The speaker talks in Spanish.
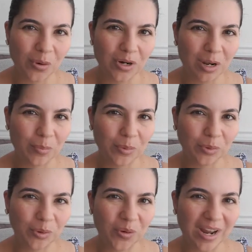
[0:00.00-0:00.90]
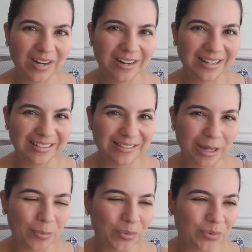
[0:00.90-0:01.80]
con el punto en el que
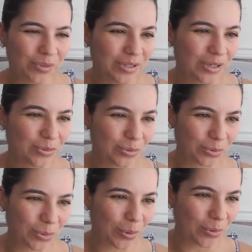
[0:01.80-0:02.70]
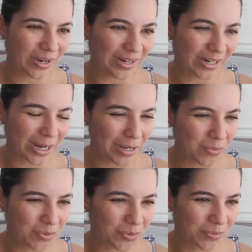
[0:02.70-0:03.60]
estamos. Y eso es todo lo que
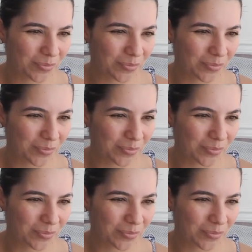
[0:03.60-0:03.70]
requerimos.